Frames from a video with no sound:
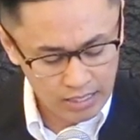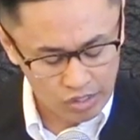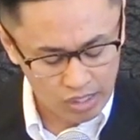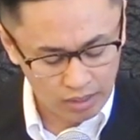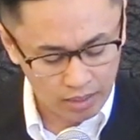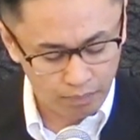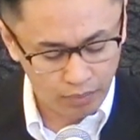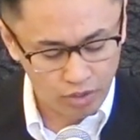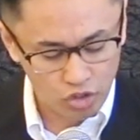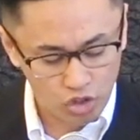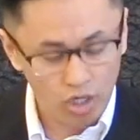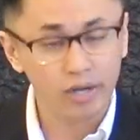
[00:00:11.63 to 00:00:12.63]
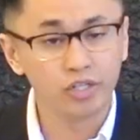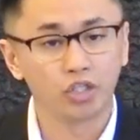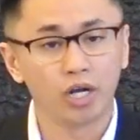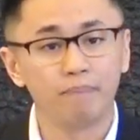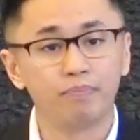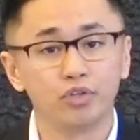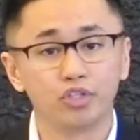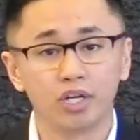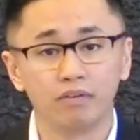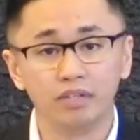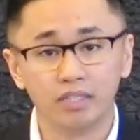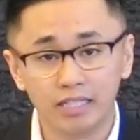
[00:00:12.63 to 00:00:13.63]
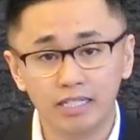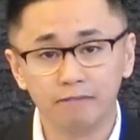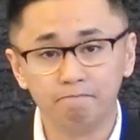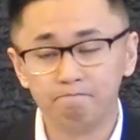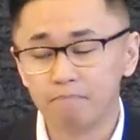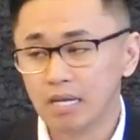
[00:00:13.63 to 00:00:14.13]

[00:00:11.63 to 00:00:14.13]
sa aklat po ng John chapter 17.